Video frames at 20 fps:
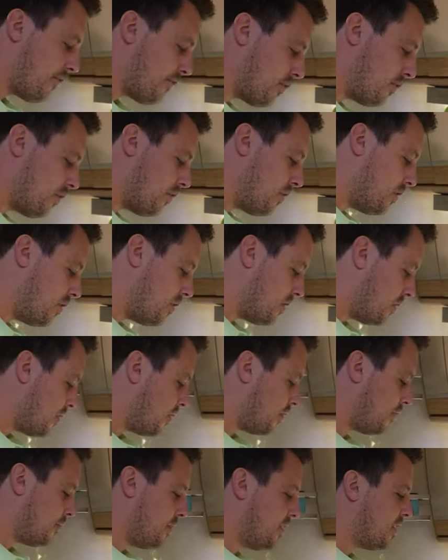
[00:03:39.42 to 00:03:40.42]
öfter
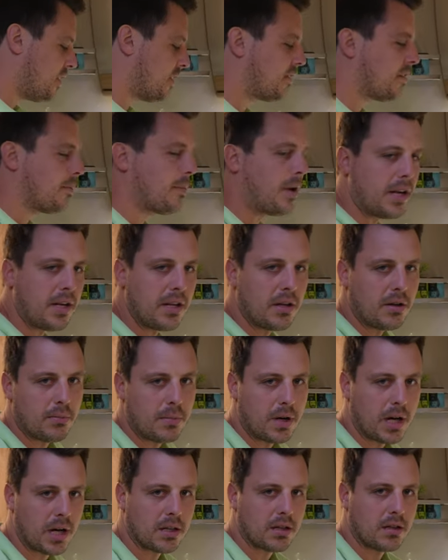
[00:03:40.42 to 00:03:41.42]
einen Speedtest am Handy
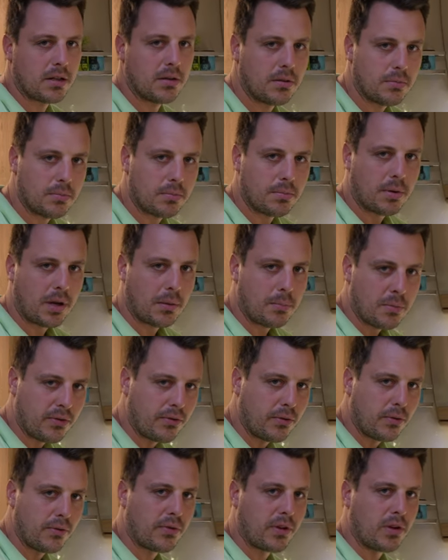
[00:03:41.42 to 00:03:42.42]
gemacht,
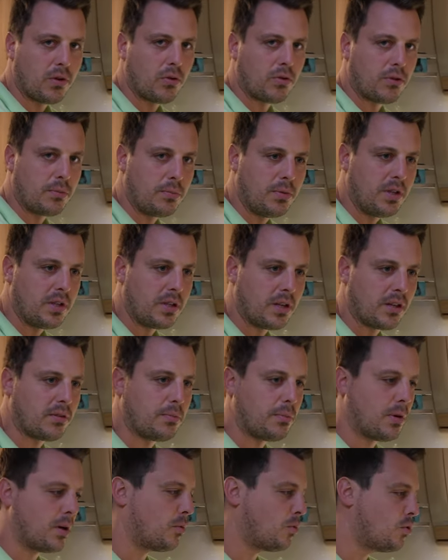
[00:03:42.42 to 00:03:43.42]
mit 5G und einen
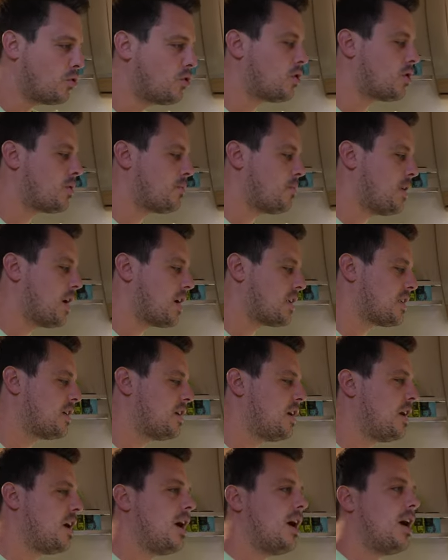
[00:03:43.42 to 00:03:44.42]
Speedtest beim Router gemacht.
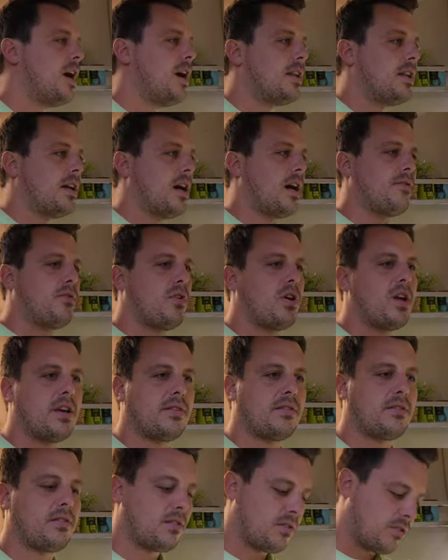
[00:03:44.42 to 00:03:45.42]
Da hatten wir
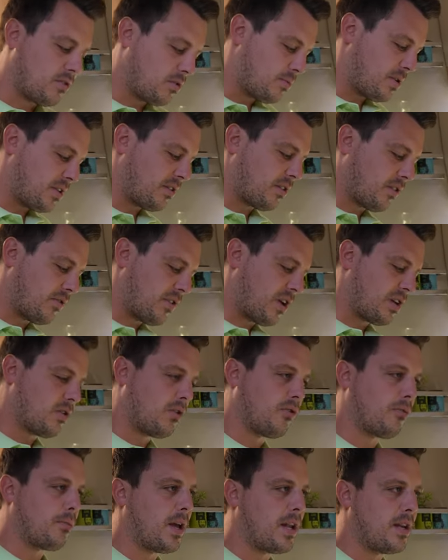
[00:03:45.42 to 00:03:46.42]
erst äh, bessere Werte
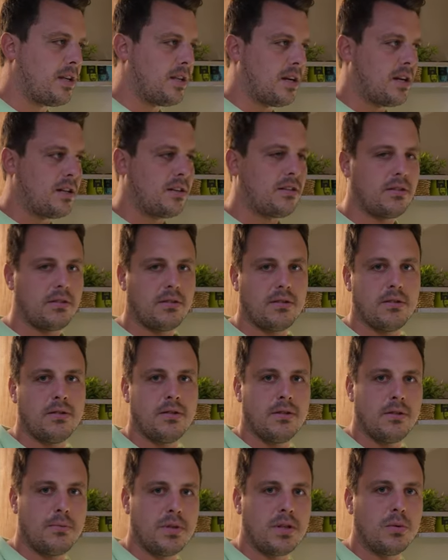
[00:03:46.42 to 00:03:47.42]
auf dem Handy als
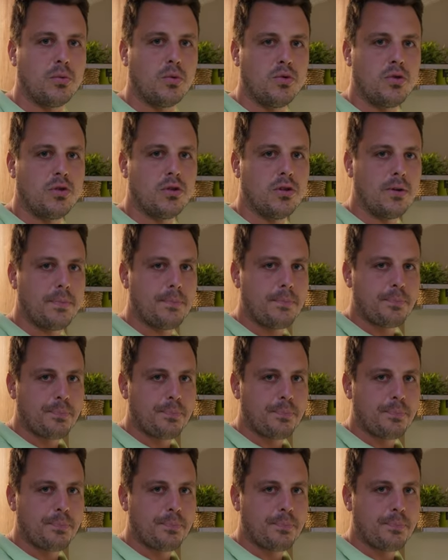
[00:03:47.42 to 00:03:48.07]
äh, mit dem Router.